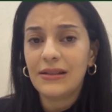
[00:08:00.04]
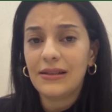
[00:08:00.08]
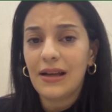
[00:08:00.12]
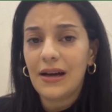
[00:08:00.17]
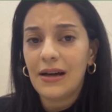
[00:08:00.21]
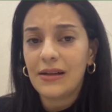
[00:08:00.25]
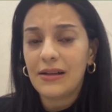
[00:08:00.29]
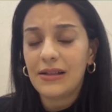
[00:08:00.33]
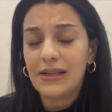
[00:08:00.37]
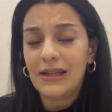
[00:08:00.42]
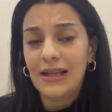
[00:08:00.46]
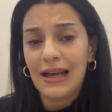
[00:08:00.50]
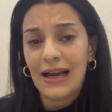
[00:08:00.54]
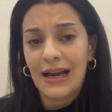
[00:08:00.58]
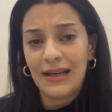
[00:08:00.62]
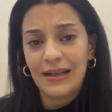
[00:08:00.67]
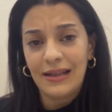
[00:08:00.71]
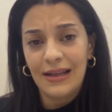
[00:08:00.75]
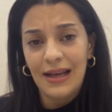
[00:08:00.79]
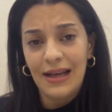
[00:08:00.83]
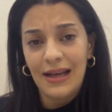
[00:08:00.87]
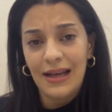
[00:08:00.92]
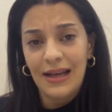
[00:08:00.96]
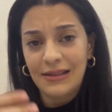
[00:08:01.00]
yıllar,
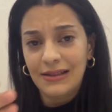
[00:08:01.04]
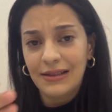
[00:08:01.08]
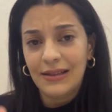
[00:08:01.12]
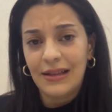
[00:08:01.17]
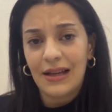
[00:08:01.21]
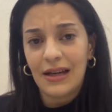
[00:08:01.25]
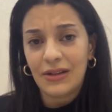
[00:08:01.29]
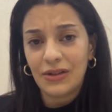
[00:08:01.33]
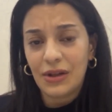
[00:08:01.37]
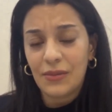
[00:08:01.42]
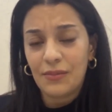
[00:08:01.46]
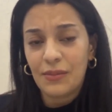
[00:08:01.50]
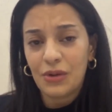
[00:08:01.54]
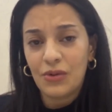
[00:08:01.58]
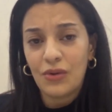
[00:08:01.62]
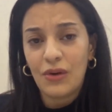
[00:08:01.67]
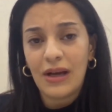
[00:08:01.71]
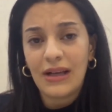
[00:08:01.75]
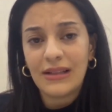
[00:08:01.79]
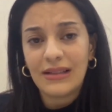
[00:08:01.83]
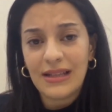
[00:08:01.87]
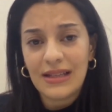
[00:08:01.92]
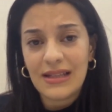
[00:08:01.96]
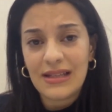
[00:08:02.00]
ilerleyen yıllarda
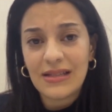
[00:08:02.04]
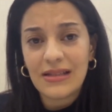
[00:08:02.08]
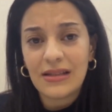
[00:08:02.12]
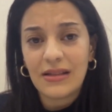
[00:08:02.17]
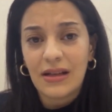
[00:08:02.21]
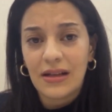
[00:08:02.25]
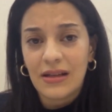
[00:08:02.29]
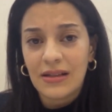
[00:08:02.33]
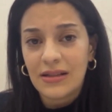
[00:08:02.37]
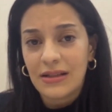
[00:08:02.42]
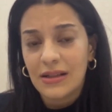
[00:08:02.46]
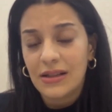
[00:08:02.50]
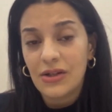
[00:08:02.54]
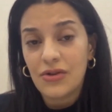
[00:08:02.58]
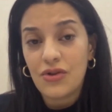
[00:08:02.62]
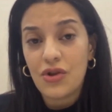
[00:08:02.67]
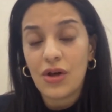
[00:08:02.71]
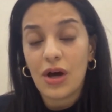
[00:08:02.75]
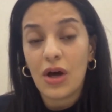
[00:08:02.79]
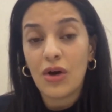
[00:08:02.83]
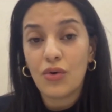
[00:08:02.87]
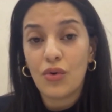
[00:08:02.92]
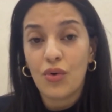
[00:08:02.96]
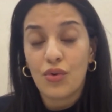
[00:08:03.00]
manuel testin
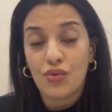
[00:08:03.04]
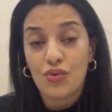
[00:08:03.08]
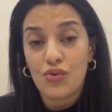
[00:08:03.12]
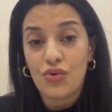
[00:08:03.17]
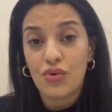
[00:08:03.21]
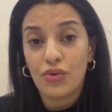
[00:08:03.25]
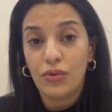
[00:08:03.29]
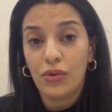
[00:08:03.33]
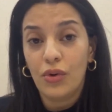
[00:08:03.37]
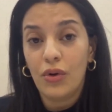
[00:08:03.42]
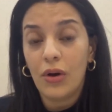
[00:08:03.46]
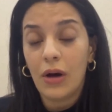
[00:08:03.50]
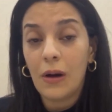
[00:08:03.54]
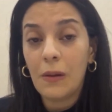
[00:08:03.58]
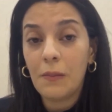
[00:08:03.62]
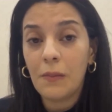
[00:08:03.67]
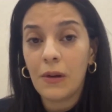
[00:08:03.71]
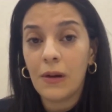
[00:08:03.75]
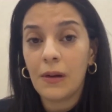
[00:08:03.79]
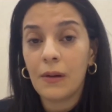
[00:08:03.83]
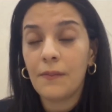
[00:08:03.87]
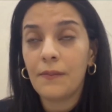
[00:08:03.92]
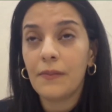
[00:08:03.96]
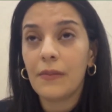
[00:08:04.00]
azalacağı konuşuluyor
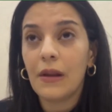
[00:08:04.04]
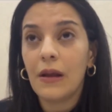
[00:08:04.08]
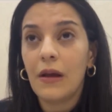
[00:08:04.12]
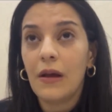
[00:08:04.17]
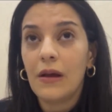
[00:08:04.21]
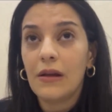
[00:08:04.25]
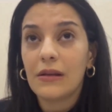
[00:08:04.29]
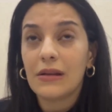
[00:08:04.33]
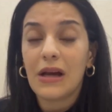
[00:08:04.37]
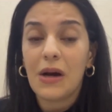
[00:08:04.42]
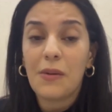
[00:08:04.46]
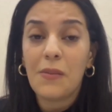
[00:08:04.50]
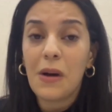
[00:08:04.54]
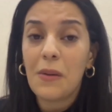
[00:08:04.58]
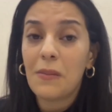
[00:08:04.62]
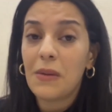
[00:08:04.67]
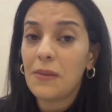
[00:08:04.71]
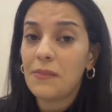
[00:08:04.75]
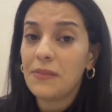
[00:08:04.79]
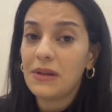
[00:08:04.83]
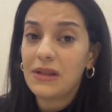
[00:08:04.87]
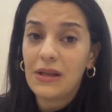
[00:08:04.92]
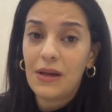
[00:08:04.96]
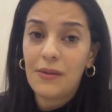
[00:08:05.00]
ama
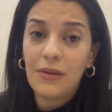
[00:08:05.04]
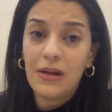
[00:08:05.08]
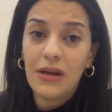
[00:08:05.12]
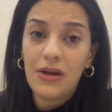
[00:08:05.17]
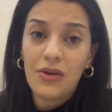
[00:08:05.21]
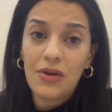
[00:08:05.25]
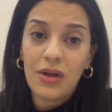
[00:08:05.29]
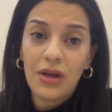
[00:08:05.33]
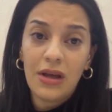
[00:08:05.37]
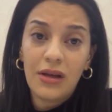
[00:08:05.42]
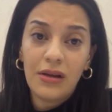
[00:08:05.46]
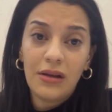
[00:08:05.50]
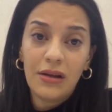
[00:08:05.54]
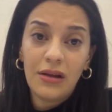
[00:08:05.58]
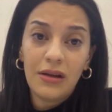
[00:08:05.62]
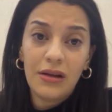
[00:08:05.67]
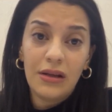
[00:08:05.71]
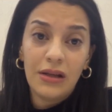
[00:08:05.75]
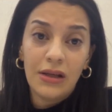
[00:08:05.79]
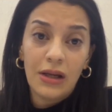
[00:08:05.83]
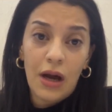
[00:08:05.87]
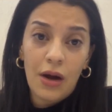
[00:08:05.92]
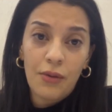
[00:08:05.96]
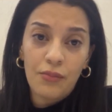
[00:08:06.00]
tamamen bitebileceğine
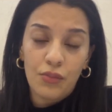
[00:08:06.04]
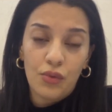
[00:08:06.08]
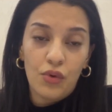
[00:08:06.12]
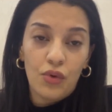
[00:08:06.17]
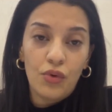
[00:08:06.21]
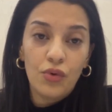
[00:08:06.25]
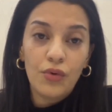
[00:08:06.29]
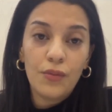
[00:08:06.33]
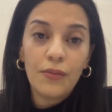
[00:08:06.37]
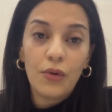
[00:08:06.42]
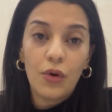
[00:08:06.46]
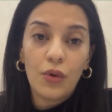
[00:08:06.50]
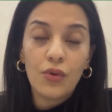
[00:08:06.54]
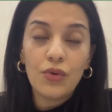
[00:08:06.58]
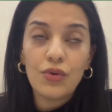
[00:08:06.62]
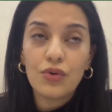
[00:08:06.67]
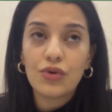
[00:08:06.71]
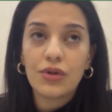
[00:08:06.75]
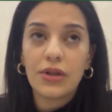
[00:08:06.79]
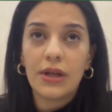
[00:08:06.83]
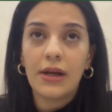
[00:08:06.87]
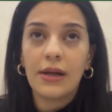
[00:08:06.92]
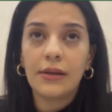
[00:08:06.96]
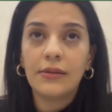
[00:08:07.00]
inanmıyorum. O
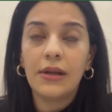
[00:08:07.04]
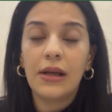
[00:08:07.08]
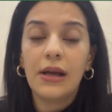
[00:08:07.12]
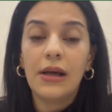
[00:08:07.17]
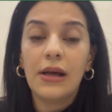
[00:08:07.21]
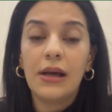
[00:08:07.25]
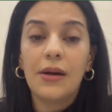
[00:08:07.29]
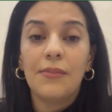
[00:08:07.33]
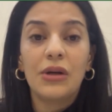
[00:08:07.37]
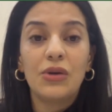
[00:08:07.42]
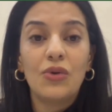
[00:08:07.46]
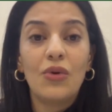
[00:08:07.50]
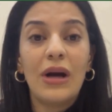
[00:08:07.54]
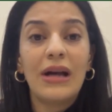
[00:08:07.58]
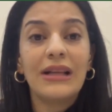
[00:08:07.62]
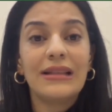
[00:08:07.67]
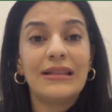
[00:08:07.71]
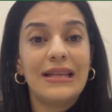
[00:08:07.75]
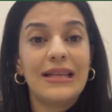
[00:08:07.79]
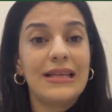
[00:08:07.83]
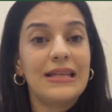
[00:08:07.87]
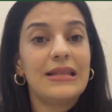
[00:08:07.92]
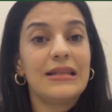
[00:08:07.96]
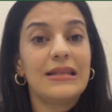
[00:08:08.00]
yüzden manuel
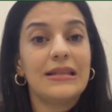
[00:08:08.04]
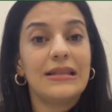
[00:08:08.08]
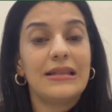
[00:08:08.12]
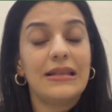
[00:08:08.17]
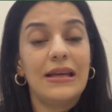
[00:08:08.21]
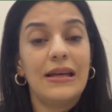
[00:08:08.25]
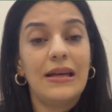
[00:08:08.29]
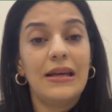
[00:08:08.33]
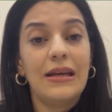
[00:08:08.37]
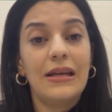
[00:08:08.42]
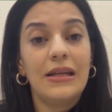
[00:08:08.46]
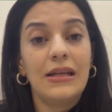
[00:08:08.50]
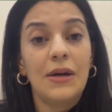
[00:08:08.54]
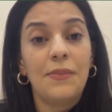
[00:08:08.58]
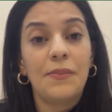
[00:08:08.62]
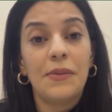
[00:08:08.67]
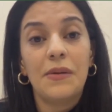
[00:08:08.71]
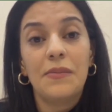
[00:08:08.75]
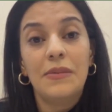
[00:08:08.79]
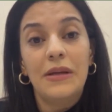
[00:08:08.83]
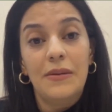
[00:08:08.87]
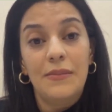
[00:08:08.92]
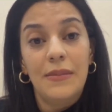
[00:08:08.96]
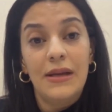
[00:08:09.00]
test de
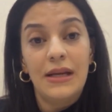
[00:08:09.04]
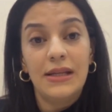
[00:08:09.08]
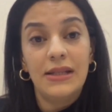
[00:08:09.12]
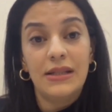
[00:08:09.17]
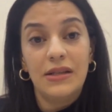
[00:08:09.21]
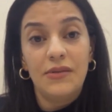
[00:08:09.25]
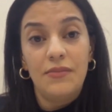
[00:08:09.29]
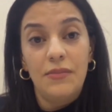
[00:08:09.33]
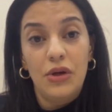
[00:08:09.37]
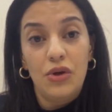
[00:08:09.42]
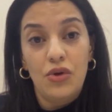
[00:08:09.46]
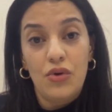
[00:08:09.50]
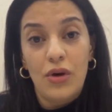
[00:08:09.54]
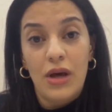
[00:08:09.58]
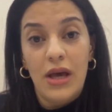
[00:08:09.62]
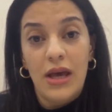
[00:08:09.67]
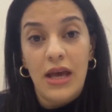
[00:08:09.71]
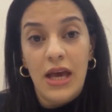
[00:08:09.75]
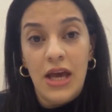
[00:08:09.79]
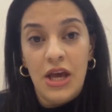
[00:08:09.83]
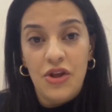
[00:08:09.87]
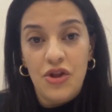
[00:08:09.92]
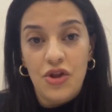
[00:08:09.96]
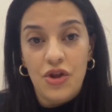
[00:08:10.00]
yapabilmelidir bir QA
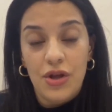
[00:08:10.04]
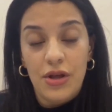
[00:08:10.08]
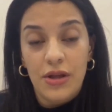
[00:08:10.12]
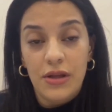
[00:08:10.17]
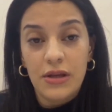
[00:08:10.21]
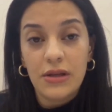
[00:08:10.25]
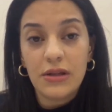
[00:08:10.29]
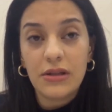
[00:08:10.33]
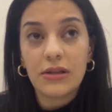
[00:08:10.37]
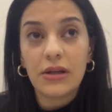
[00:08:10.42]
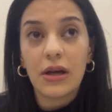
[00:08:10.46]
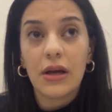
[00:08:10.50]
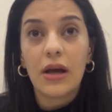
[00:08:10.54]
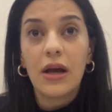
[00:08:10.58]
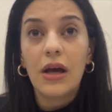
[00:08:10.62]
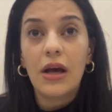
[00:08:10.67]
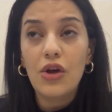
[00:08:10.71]
Engineer.